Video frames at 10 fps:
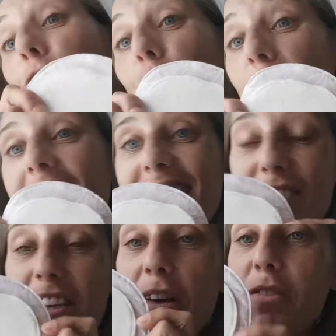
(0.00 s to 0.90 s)
en
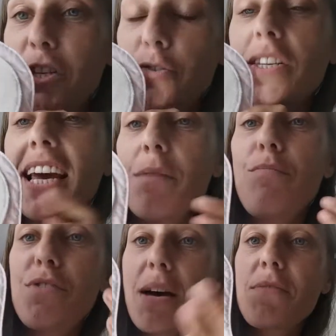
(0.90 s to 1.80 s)
journée, évidemment. C'est juste qu'elle est
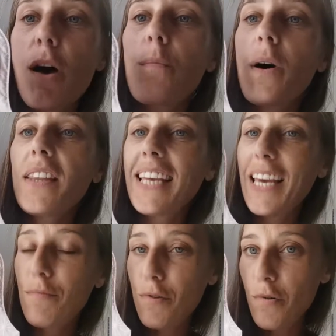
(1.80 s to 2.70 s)
plus absorbante
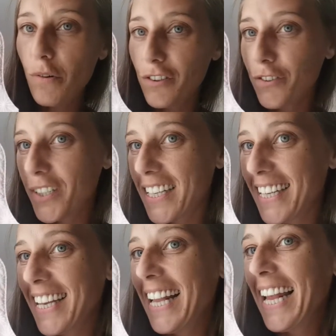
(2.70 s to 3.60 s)
et plus longue. Donc
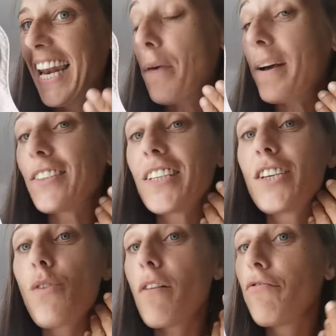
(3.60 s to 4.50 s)
les personnes
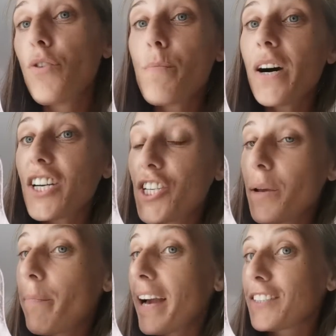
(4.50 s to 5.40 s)
qui ont un flux
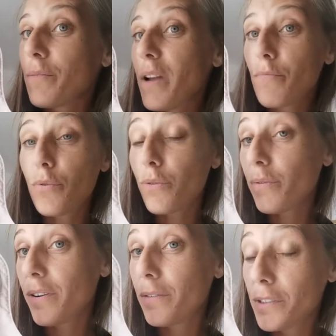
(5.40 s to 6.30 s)
hémorragique, par exemple, elles
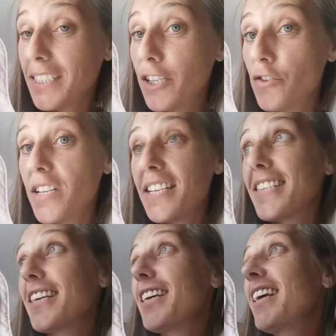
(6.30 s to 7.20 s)
pourront aussi
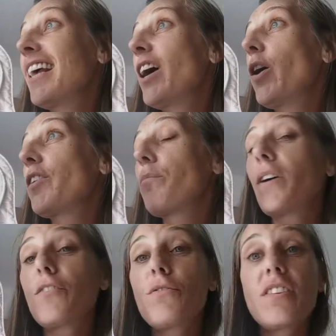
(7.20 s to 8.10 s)
l'utiliser. Ça
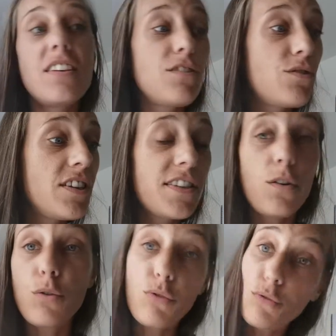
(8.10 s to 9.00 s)
peut être aussi utilisé
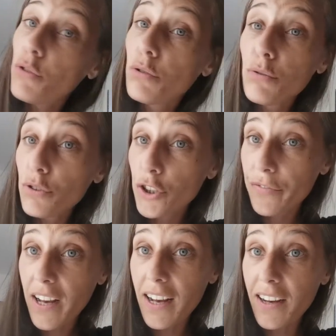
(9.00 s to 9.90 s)
en retour de
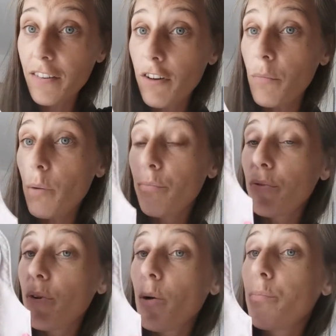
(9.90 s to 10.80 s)
couche, enfin vraiment
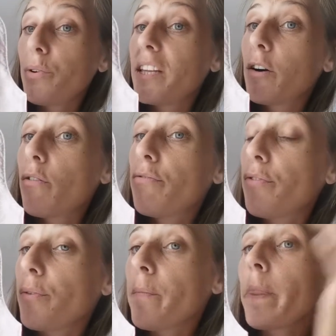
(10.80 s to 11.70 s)
pour, pour des gros
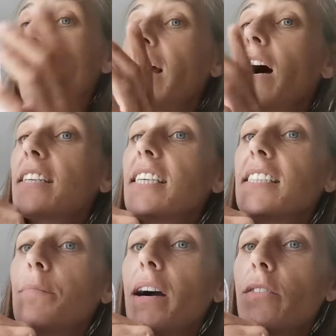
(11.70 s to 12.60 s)
flux. Alors
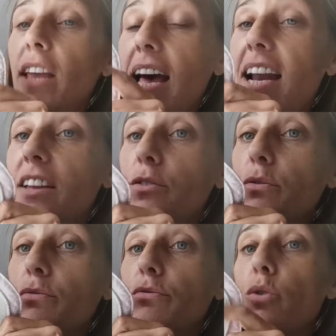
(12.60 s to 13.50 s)
celle-ci, par contre, elle a
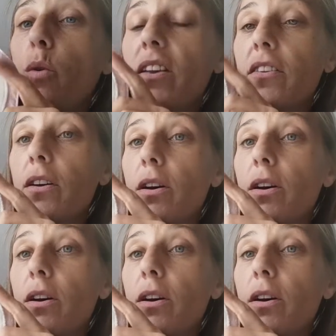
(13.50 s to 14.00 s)
du coup trois